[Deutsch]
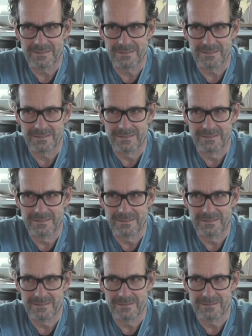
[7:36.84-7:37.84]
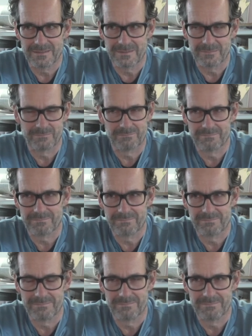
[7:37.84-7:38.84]
ich äh,
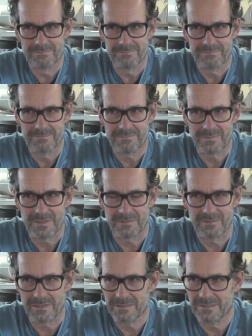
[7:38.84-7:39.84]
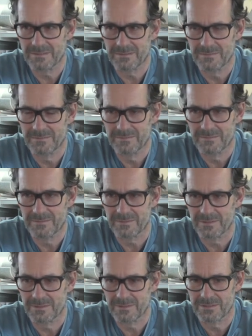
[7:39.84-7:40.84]
erwarte
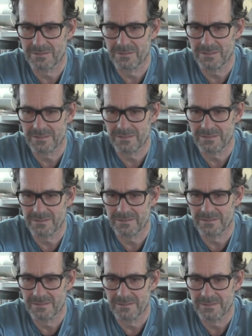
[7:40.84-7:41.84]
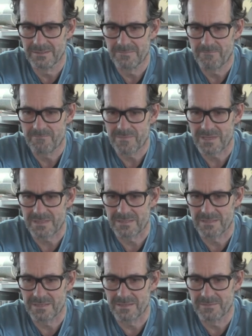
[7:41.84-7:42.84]
von den Studierenden, dass
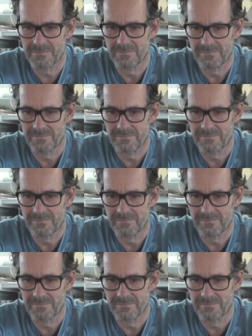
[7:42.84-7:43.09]
sie,